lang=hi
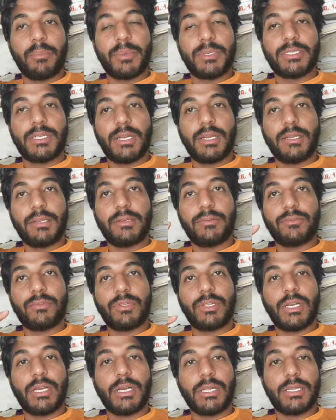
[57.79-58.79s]
वहाँ पे
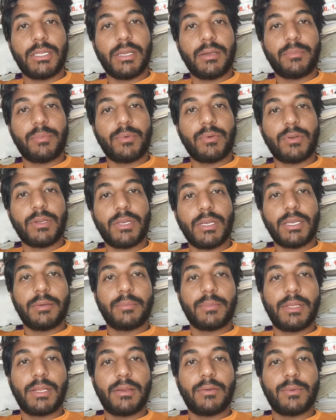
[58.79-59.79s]
चलेंगे वो दिखाते हैं आपको
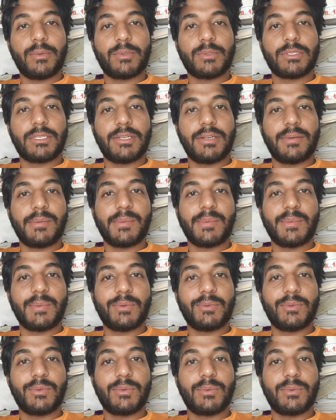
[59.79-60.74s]
कि मतलब उसके